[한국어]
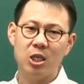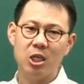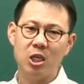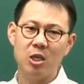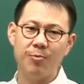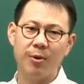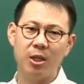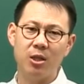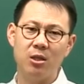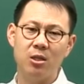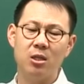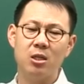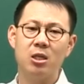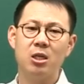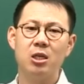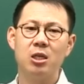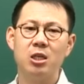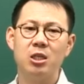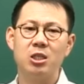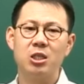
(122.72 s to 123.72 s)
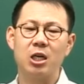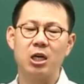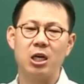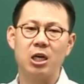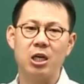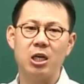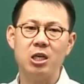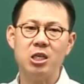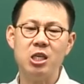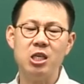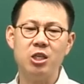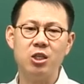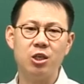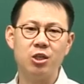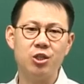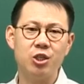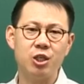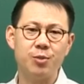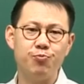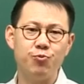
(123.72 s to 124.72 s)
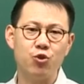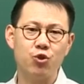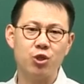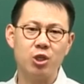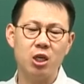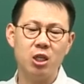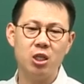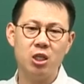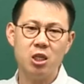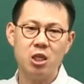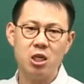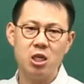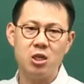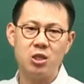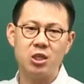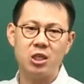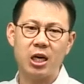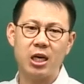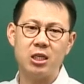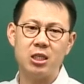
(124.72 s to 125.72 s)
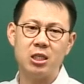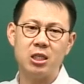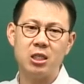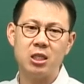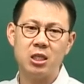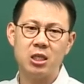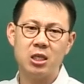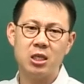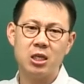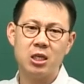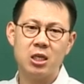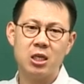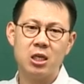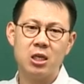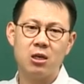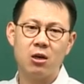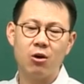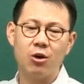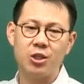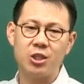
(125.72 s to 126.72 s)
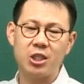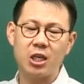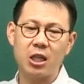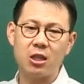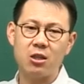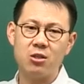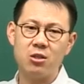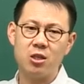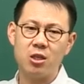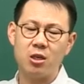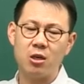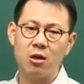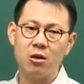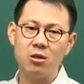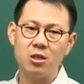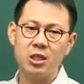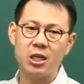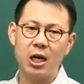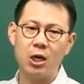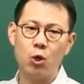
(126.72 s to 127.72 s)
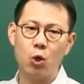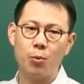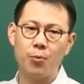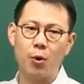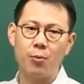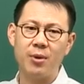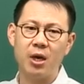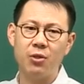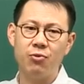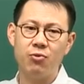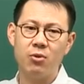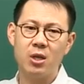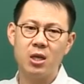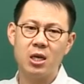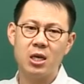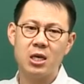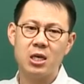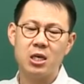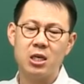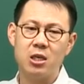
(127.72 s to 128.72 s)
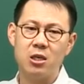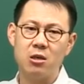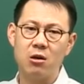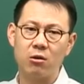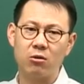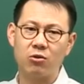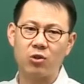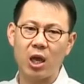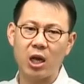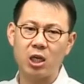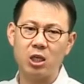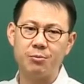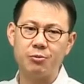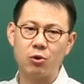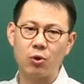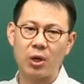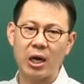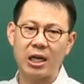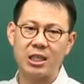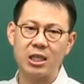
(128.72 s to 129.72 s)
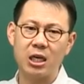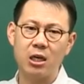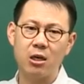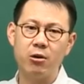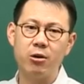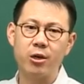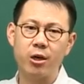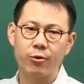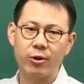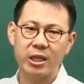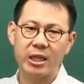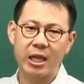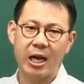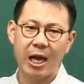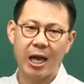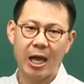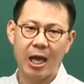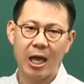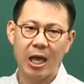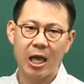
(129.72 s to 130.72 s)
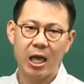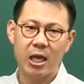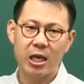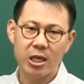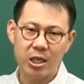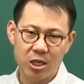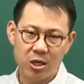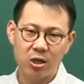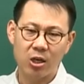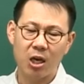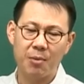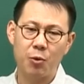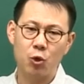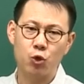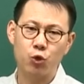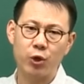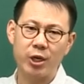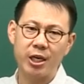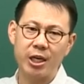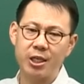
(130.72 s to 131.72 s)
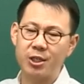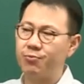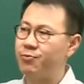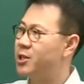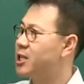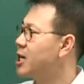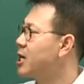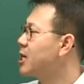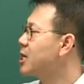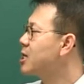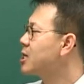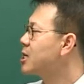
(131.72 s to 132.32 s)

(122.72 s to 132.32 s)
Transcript: 이번 자 2016년 1차는 어쨌든 경찰로 보면 역대급으로 가장 어려웠다. 이렇게 볼 수가 있겠습니다.